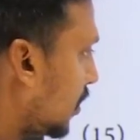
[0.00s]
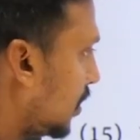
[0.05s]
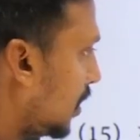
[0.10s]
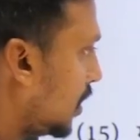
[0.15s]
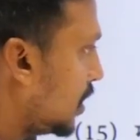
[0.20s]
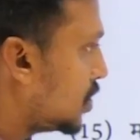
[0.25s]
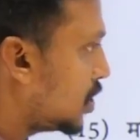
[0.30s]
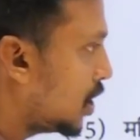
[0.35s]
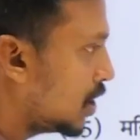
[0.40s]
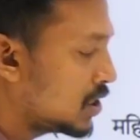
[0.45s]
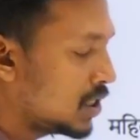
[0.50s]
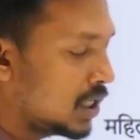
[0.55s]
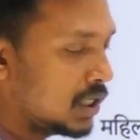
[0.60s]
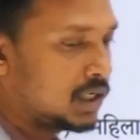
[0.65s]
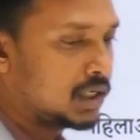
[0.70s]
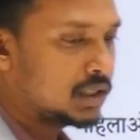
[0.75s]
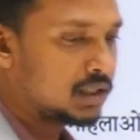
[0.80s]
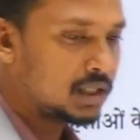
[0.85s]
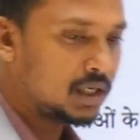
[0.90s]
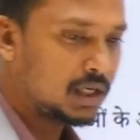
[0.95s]
हैं चर्चा
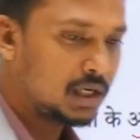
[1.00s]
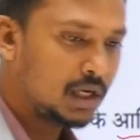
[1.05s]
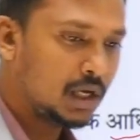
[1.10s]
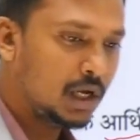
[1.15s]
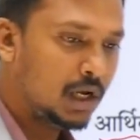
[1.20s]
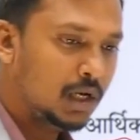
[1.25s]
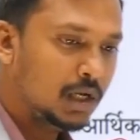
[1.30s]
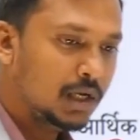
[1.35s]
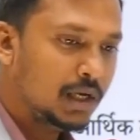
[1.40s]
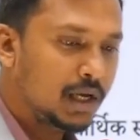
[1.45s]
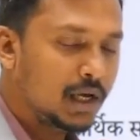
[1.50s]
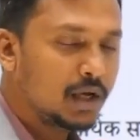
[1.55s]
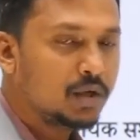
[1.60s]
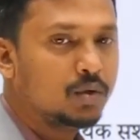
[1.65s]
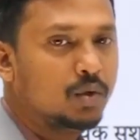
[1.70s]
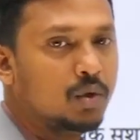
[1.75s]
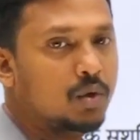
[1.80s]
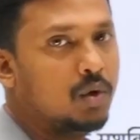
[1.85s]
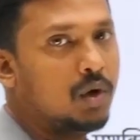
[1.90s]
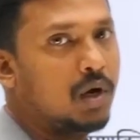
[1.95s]
करते हैं
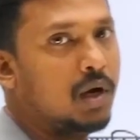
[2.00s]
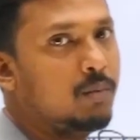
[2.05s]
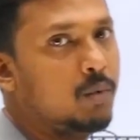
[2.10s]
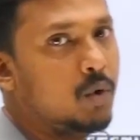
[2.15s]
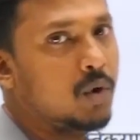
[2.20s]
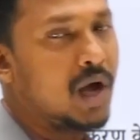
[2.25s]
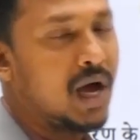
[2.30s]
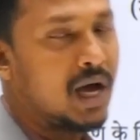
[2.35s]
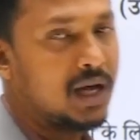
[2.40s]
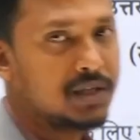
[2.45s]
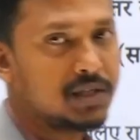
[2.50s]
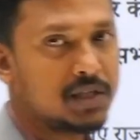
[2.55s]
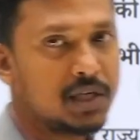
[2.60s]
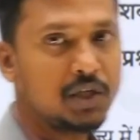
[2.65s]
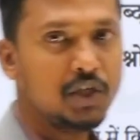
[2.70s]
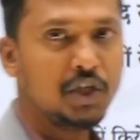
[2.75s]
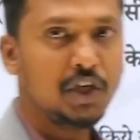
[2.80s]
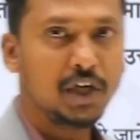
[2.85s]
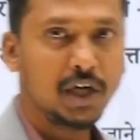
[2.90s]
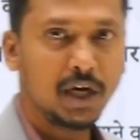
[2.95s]
एक दो हम लोग
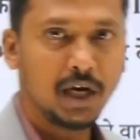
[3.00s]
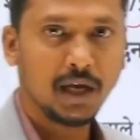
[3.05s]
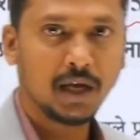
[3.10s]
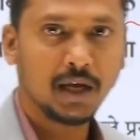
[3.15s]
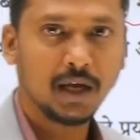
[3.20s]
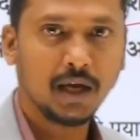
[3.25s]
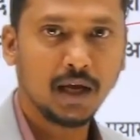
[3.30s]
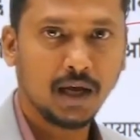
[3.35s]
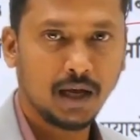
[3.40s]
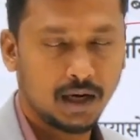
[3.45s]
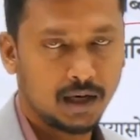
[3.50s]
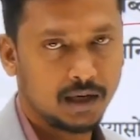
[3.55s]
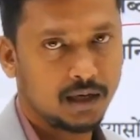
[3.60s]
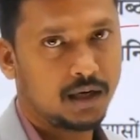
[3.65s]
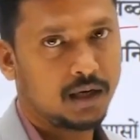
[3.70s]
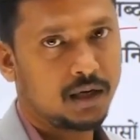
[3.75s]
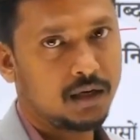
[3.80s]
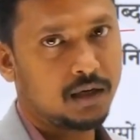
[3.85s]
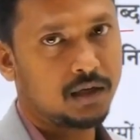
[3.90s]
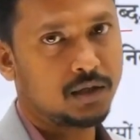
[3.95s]
आंसर शीट लेंगे अलग
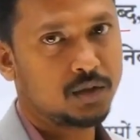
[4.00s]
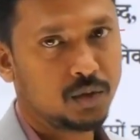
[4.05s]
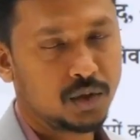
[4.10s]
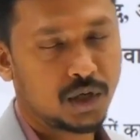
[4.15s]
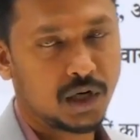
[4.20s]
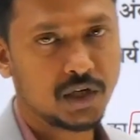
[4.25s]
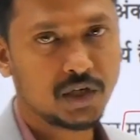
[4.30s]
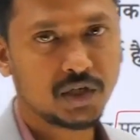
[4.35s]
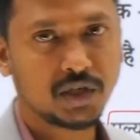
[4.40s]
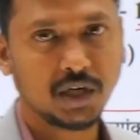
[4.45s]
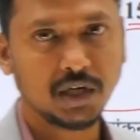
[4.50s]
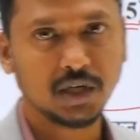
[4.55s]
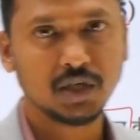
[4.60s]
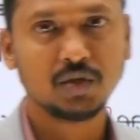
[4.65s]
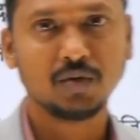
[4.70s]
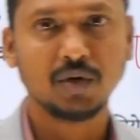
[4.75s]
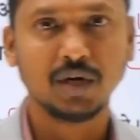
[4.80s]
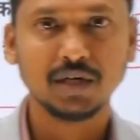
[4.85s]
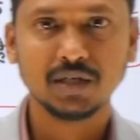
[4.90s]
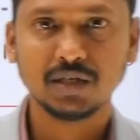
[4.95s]
अलग जो रजिस्टर्ड
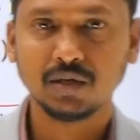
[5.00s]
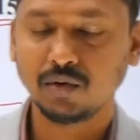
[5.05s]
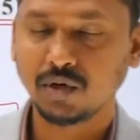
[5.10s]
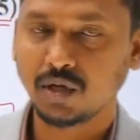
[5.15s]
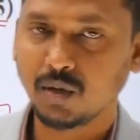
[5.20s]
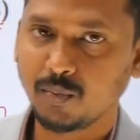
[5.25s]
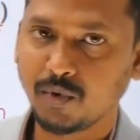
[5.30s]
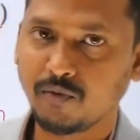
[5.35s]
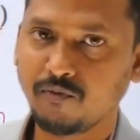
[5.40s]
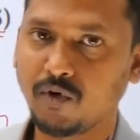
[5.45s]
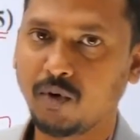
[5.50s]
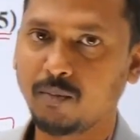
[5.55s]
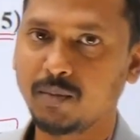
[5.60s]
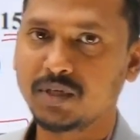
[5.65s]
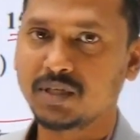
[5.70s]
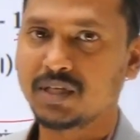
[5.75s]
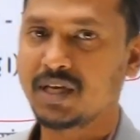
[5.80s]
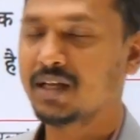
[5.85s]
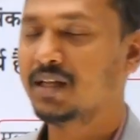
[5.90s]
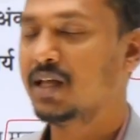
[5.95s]
स्टूडेंट्स हैं उनकी
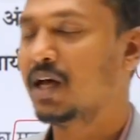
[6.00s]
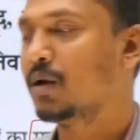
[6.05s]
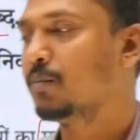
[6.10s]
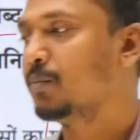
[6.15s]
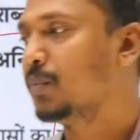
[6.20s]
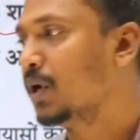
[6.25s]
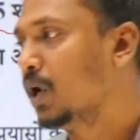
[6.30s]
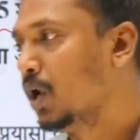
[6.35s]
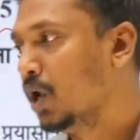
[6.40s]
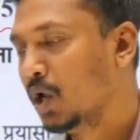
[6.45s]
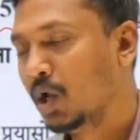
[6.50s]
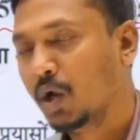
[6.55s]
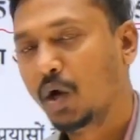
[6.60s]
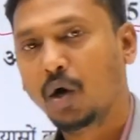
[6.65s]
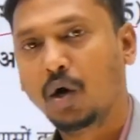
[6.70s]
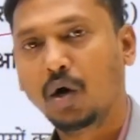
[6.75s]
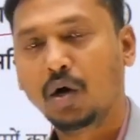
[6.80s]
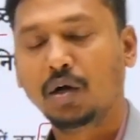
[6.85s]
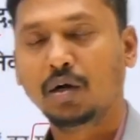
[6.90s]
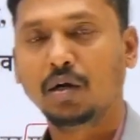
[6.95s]
परफॉर्मेंस के आधार पर
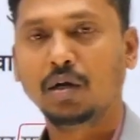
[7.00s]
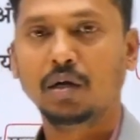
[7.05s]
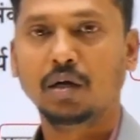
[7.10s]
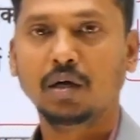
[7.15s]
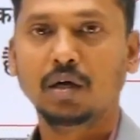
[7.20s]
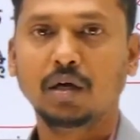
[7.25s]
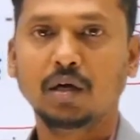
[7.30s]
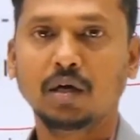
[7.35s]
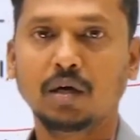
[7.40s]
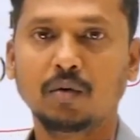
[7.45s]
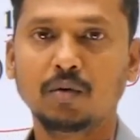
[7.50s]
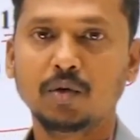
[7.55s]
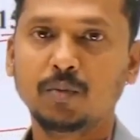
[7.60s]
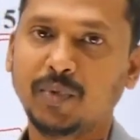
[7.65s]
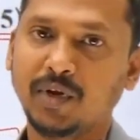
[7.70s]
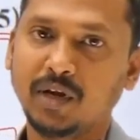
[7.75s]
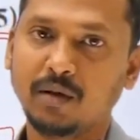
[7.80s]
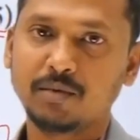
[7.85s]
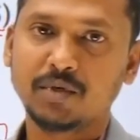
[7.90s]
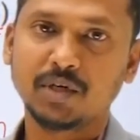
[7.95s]
और उन
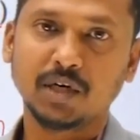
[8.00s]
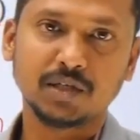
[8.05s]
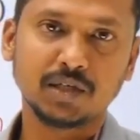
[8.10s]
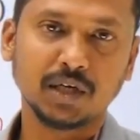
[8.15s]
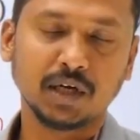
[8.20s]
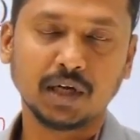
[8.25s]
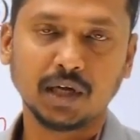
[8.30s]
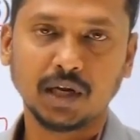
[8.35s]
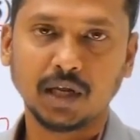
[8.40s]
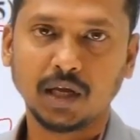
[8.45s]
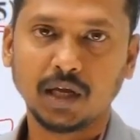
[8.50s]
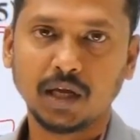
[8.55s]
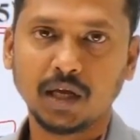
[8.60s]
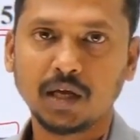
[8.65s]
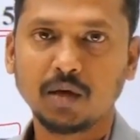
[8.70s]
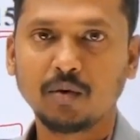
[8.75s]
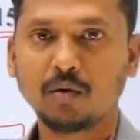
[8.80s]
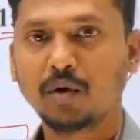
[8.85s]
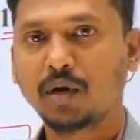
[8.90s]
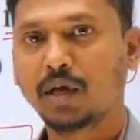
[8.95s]
पर हम चर्चा करेंगे
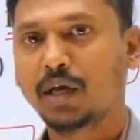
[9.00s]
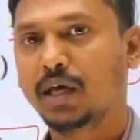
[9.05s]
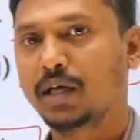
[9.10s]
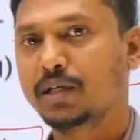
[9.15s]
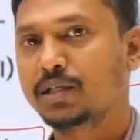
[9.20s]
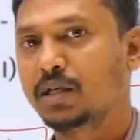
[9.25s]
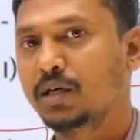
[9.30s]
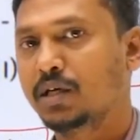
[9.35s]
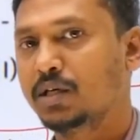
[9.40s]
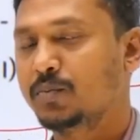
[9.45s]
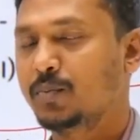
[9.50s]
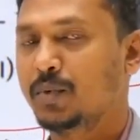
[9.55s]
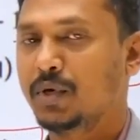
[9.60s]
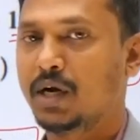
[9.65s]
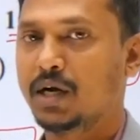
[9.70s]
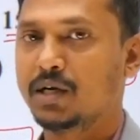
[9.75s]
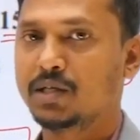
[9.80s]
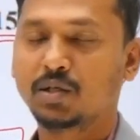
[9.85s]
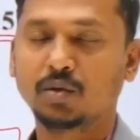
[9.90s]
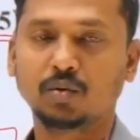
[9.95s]
कि उन्होंने कैसे किस
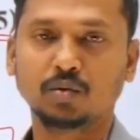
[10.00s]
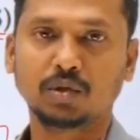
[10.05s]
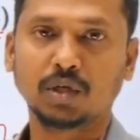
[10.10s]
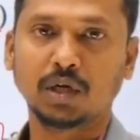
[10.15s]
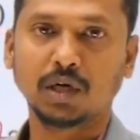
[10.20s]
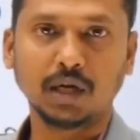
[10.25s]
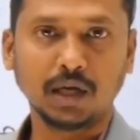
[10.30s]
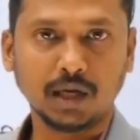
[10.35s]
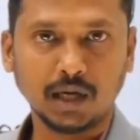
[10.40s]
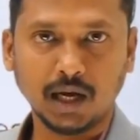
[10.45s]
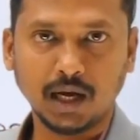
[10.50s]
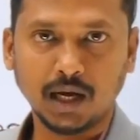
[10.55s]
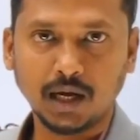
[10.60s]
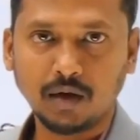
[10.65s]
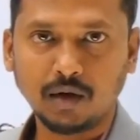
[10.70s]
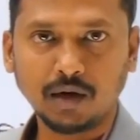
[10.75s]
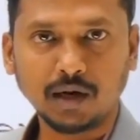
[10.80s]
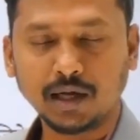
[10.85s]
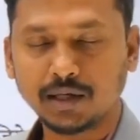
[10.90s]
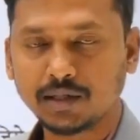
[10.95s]
प्रकार से उत्तर लिखा
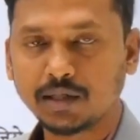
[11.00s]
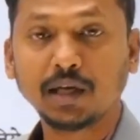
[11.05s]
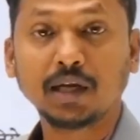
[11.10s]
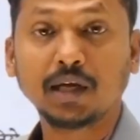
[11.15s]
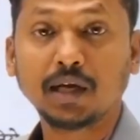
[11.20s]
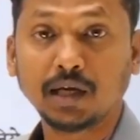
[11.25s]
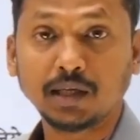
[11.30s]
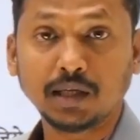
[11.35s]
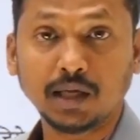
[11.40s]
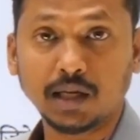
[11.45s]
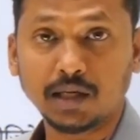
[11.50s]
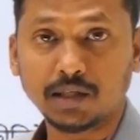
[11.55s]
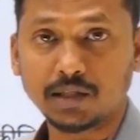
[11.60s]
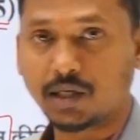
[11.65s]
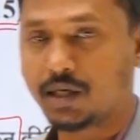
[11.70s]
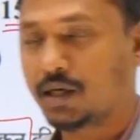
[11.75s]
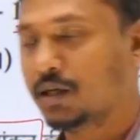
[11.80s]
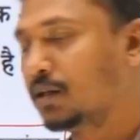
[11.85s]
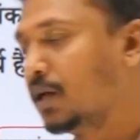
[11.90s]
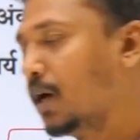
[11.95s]
है और कैसे लिखा जाना
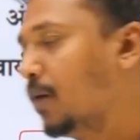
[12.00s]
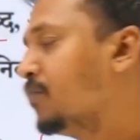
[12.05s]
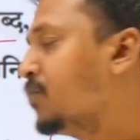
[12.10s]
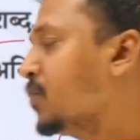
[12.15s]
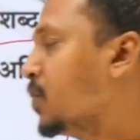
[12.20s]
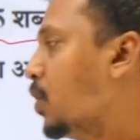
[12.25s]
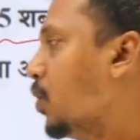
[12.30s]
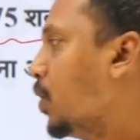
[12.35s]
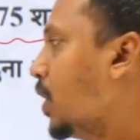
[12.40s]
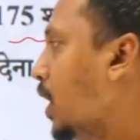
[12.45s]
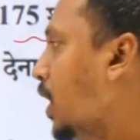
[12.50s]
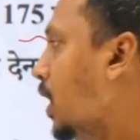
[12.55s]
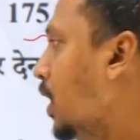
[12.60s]
चाहिए था ओके